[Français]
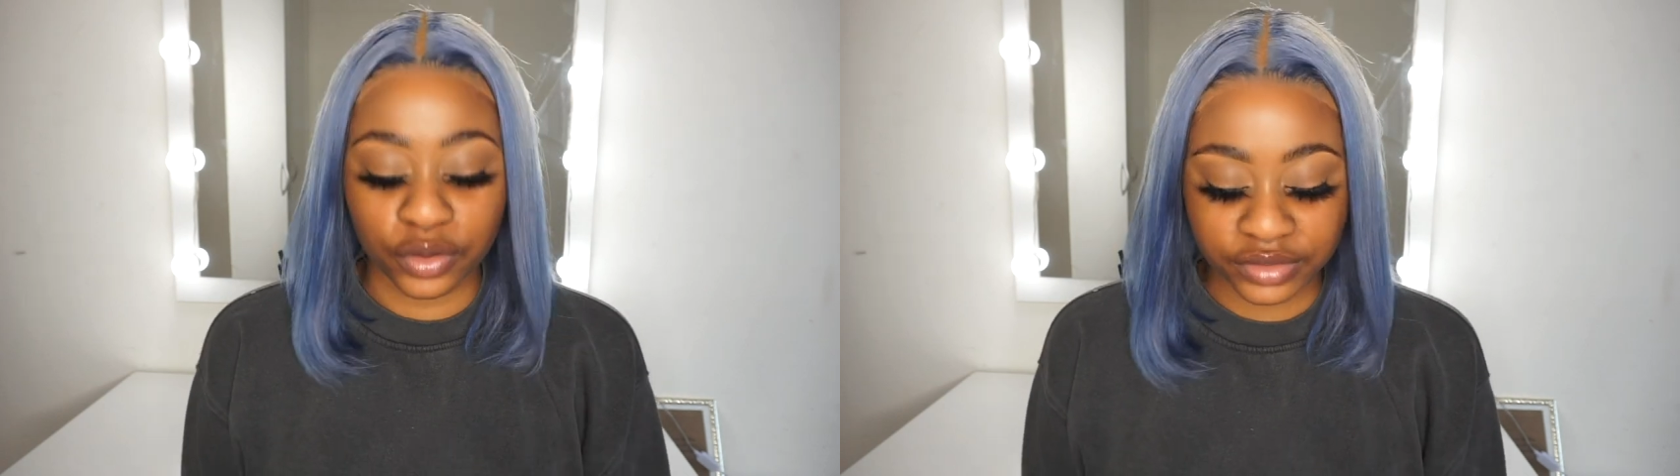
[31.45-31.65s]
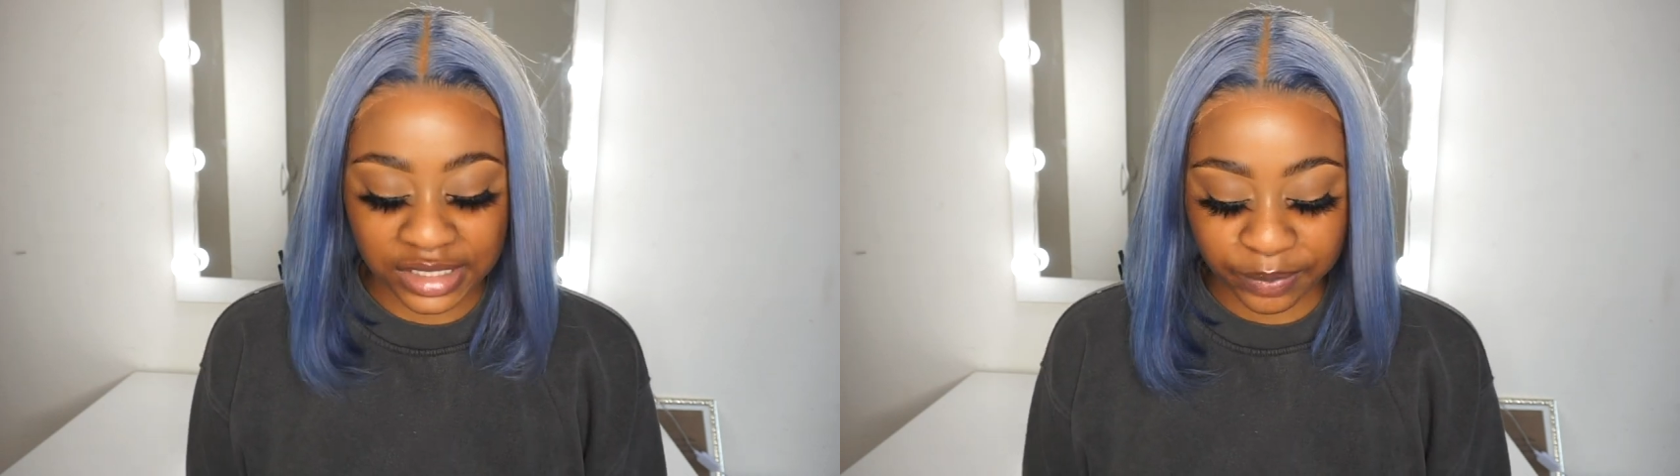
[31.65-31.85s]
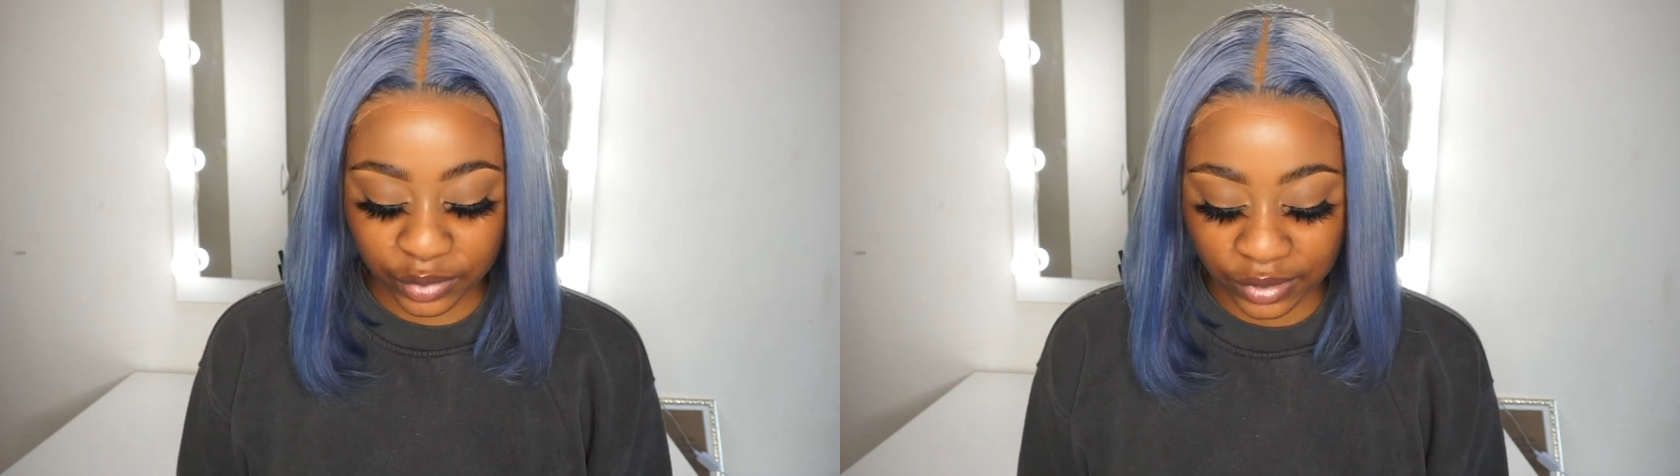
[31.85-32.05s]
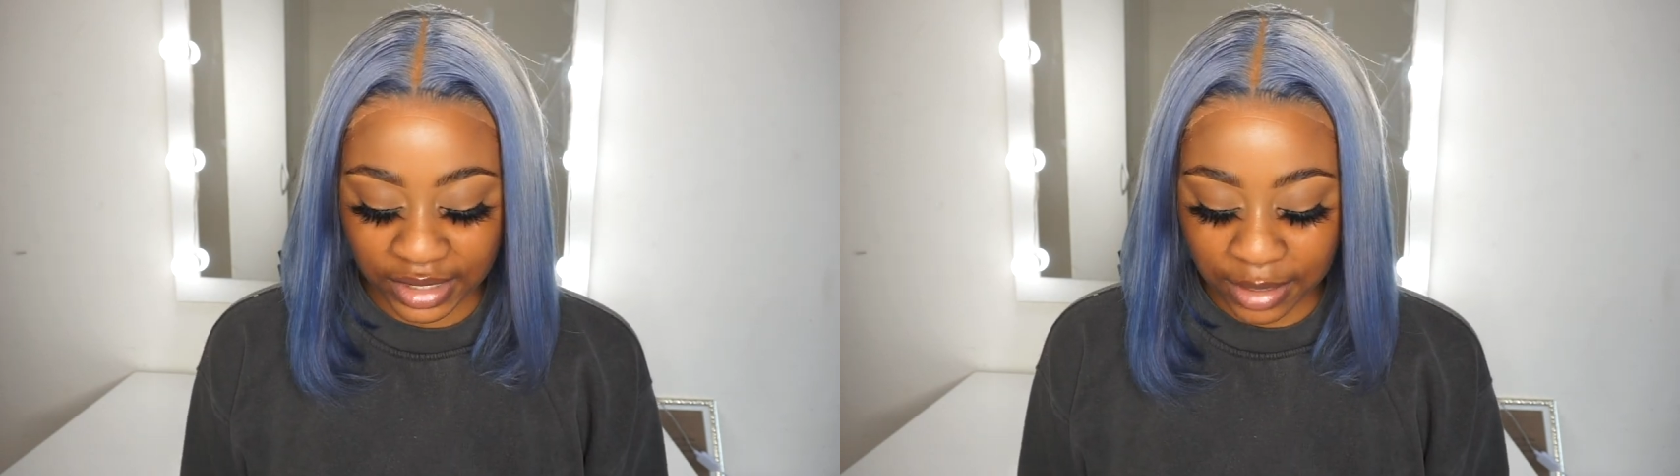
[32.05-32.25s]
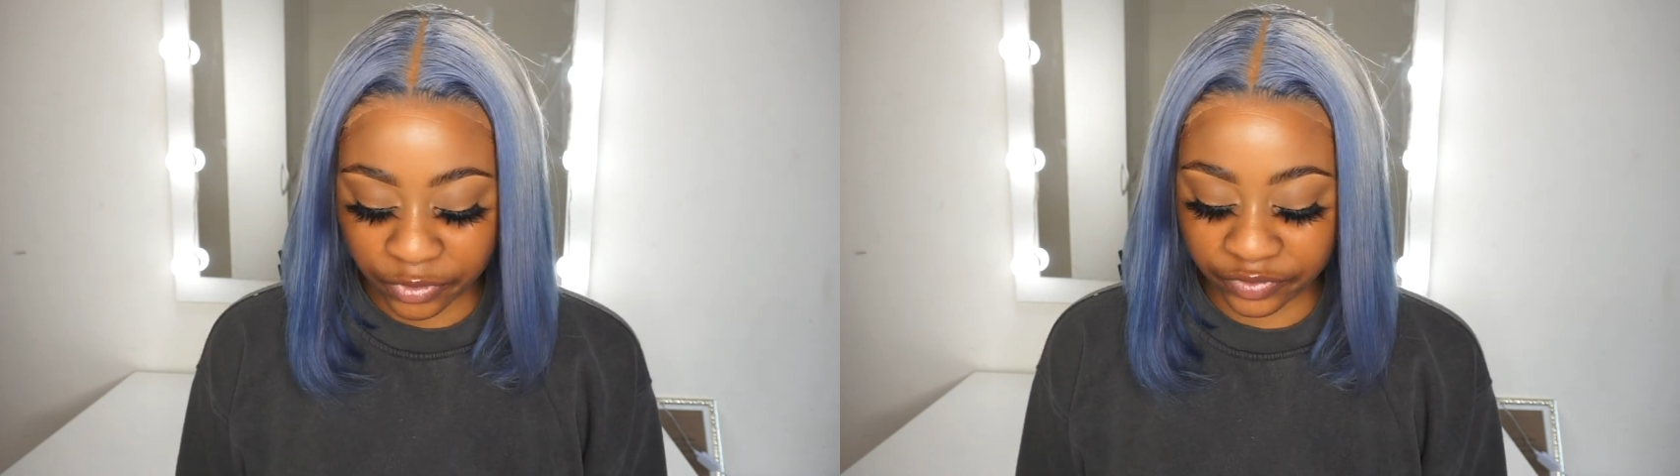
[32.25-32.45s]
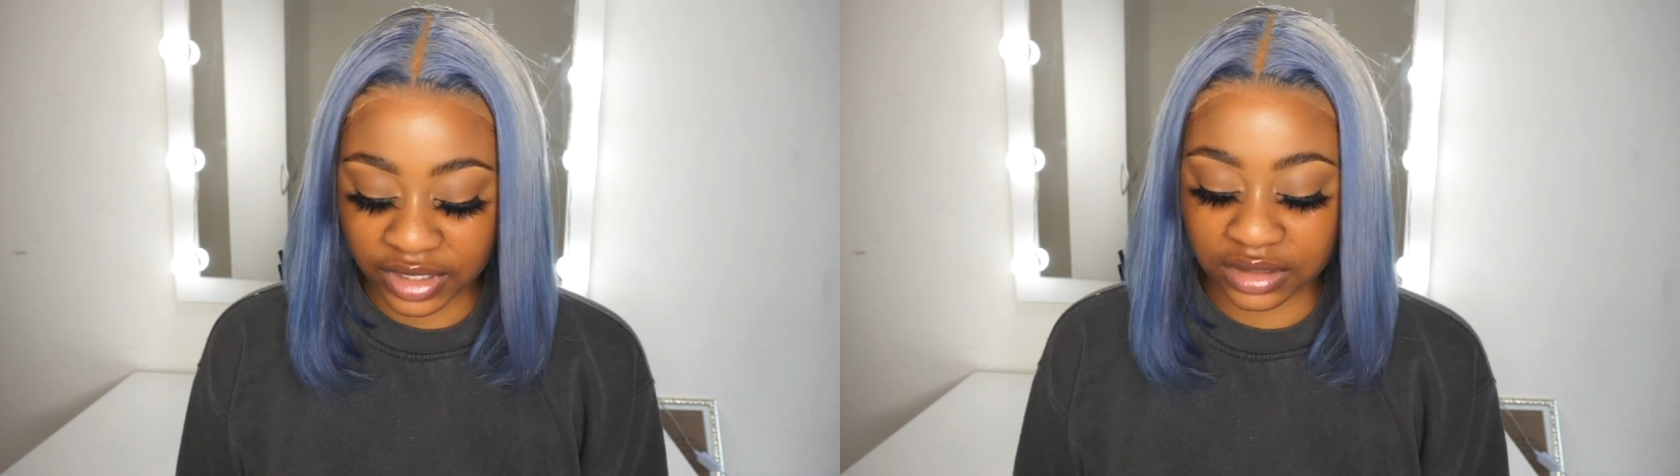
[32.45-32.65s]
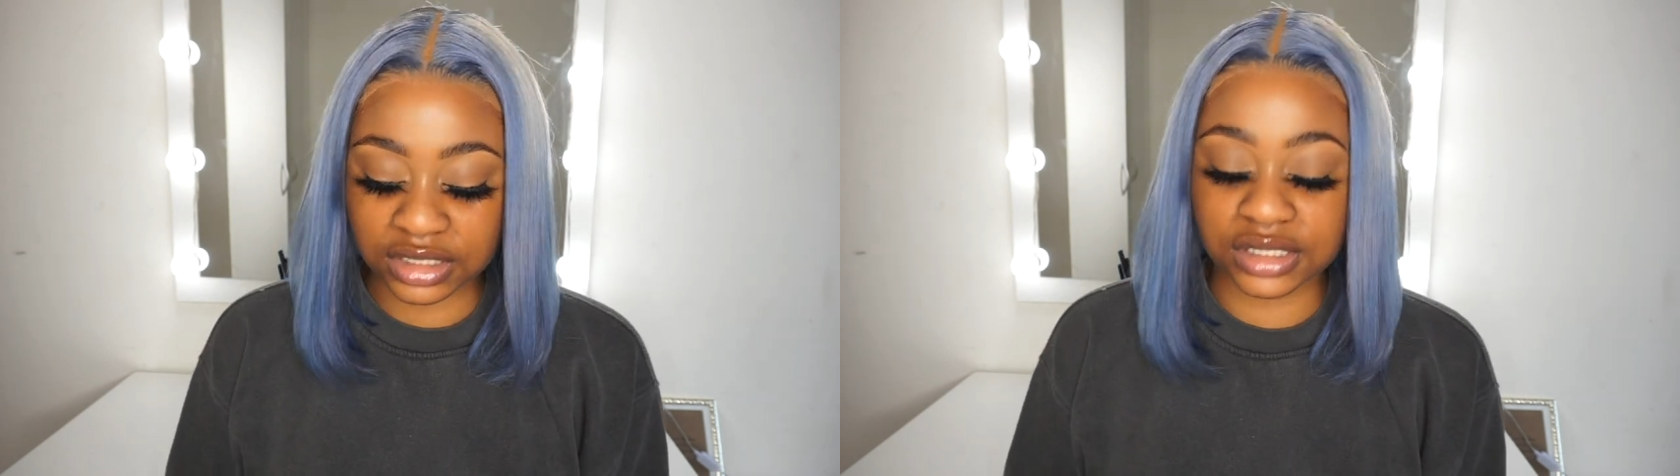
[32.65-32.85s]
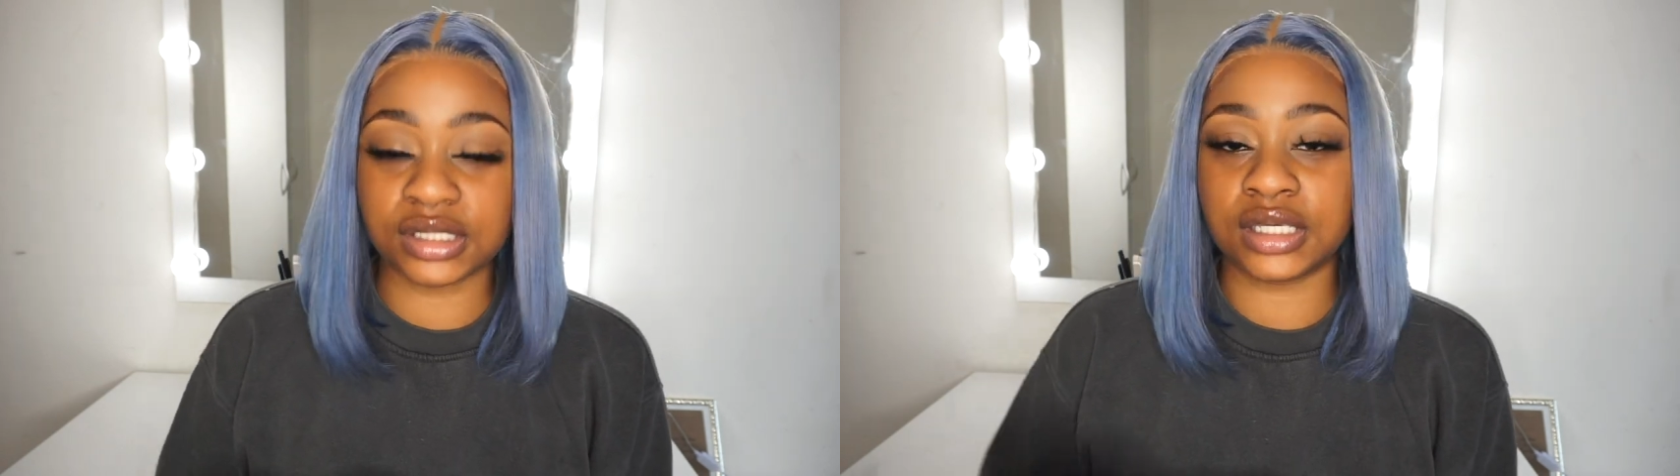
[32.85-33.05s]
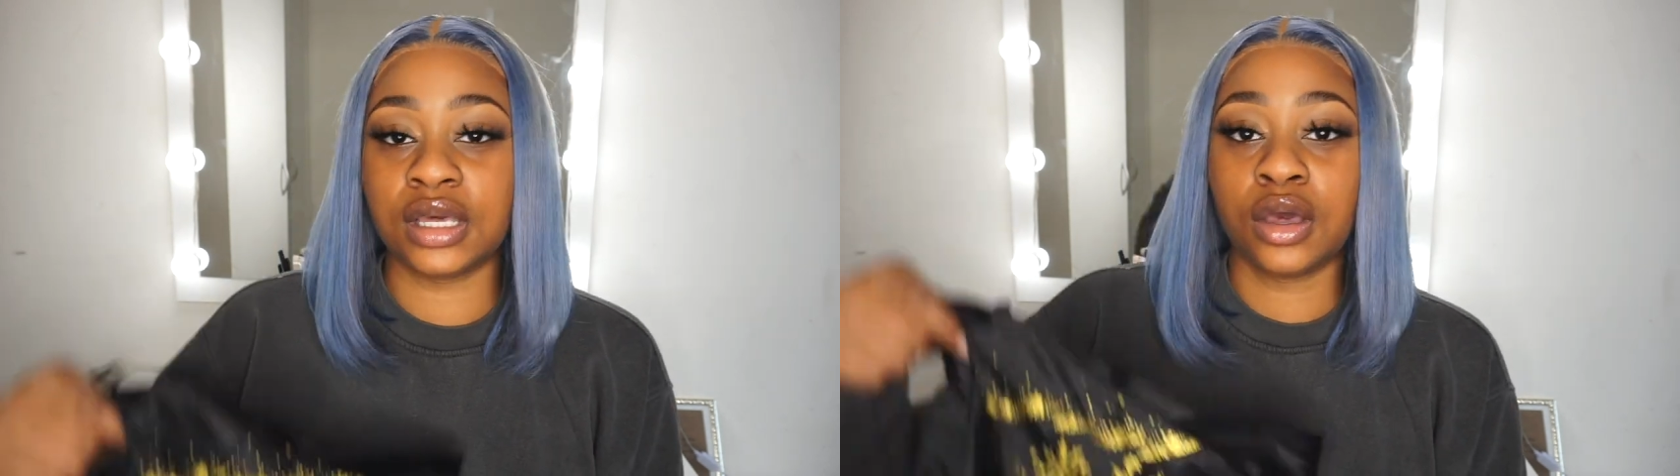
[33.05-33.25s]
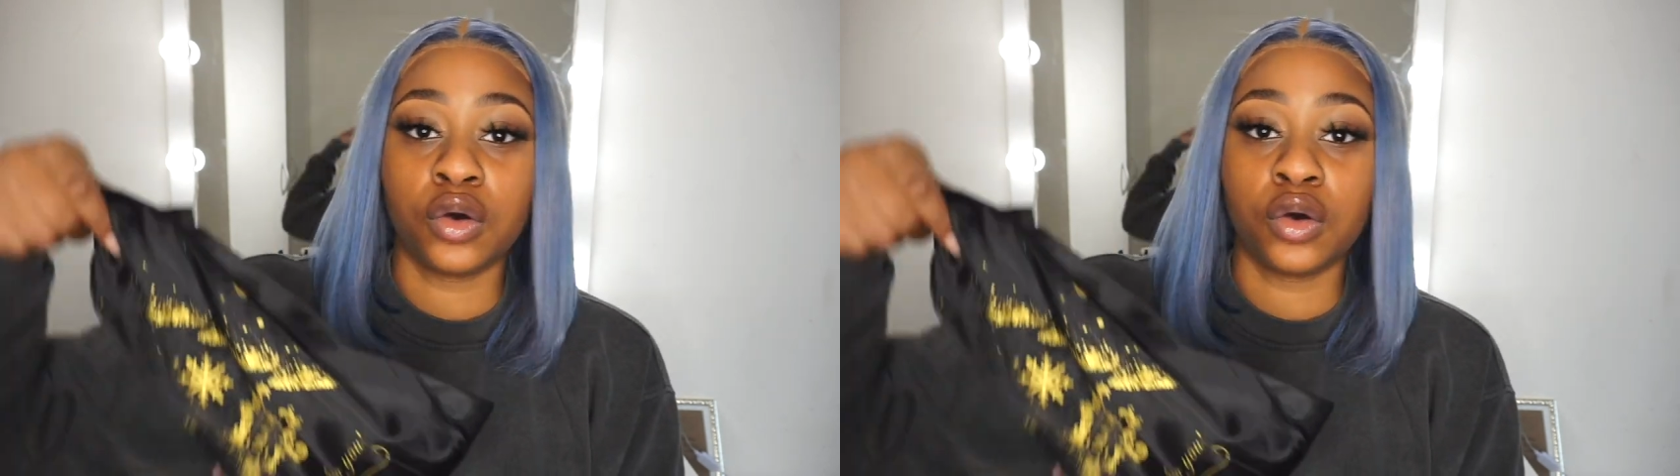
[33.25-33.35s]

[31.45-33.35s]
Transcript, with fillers: Cette perruque elle me vient de chez